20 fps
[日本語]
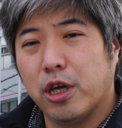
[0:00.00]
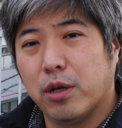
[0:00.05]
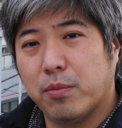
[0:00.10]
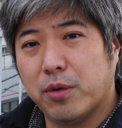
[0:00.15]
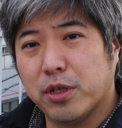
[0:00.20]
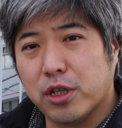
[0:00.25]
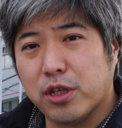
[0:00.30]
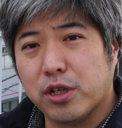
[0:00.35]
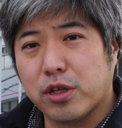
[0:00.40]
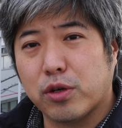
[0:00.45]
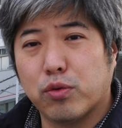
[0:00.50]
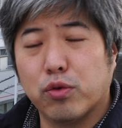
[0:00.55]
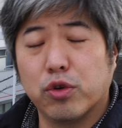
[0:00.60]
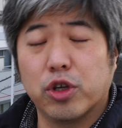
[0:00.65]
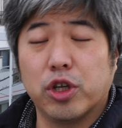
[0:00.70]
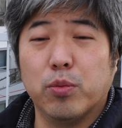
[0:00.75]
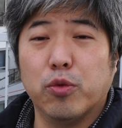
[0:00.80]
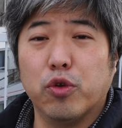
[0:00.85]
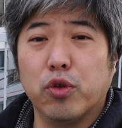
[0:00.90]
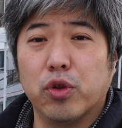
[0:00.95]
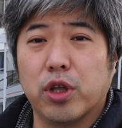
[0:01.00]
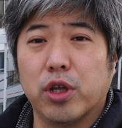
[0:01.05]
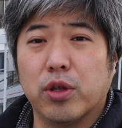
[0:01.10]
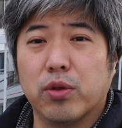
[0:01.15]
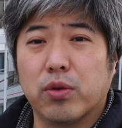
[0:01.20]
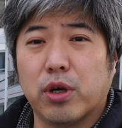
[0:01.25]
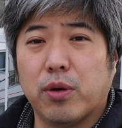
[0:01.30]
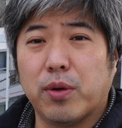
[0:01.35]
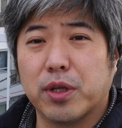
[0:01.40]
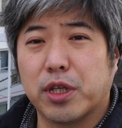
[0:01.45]
まあ、何かこう疑問点
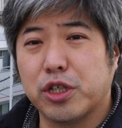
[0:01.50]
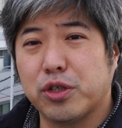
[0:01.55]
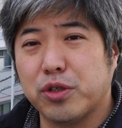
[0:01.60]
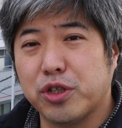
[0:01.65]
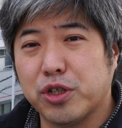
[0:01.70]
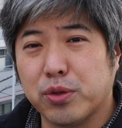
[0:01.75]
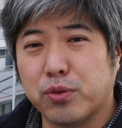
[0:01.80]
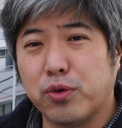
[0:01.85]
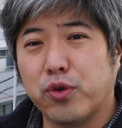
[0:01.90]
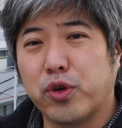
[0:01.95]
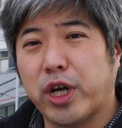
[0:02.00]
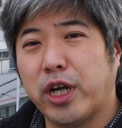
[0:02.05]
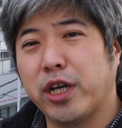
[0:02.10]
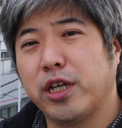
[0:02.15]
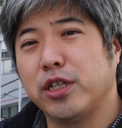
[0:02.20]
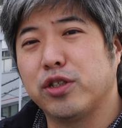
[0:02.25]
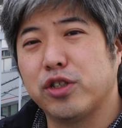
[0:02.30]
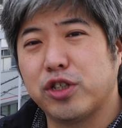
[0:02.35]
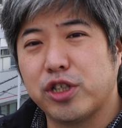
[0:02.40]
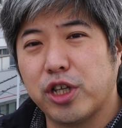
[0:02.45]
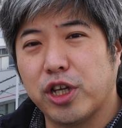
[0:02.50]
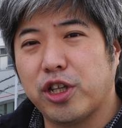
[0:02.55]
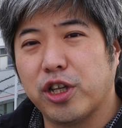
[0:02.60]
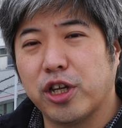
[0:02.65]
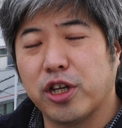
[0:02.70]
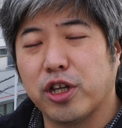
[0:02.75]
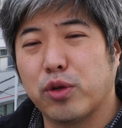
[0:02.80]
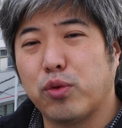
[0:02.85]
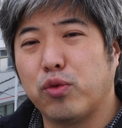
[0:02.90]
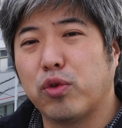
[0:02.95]
とか私と一緒にこう解決していきた
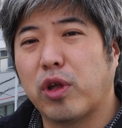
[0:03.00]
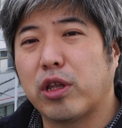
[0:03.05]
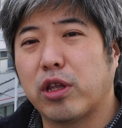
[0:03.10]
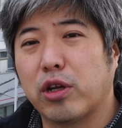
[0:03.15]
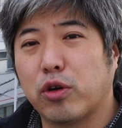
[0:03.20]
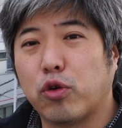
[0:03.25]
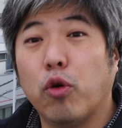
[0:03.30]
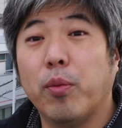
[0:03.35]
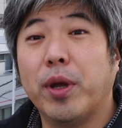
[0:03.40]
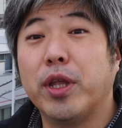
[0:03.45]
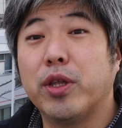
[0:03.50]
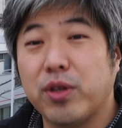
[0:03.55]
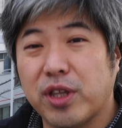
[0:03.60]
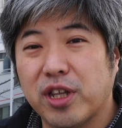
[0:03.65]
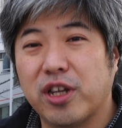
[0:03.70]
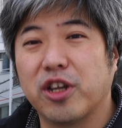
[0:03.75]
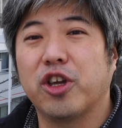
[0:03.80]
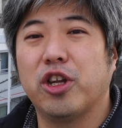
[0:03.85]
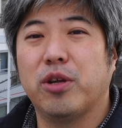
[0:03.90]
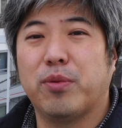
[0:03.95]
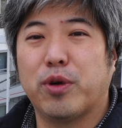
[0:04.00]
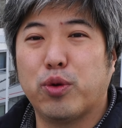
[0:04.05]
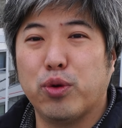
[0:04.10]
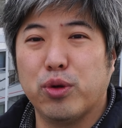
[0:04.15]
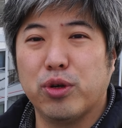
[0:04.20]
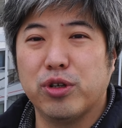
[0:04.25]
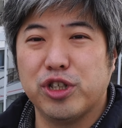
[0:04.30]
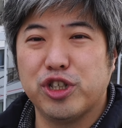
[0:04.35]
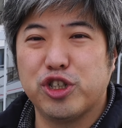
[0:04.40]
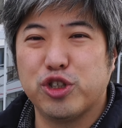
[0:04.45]
いなってことあったらコメントいただければこう
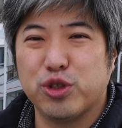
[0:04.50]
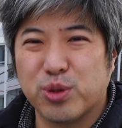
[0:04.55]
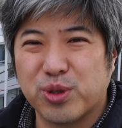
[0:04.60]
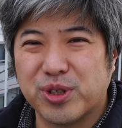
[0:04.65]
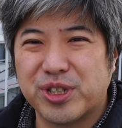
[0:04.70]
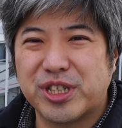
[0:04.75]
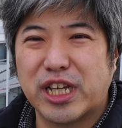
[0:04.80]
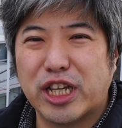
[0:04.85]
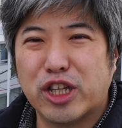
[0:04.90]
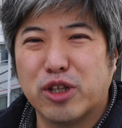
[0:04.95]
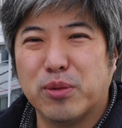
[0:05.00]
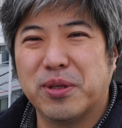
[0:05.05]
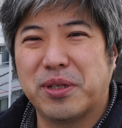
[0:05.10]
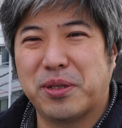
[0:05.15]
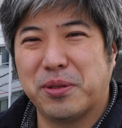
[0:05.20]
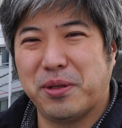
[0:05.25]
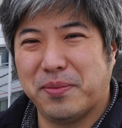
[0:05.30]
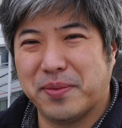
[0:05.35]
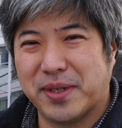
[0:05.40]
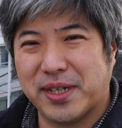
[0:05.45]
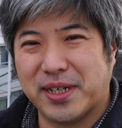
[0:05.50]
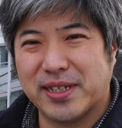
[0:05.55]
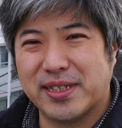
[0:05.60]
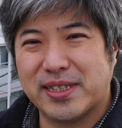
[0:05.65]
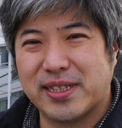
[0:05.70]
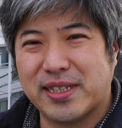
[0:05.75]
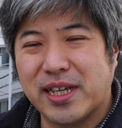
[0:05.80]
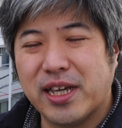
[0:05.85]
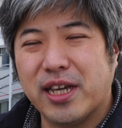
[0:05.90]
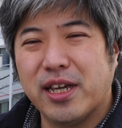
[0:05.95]
いうふうに収録したいと思っておりま
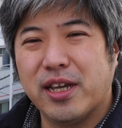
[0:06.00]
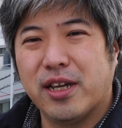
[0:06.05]
す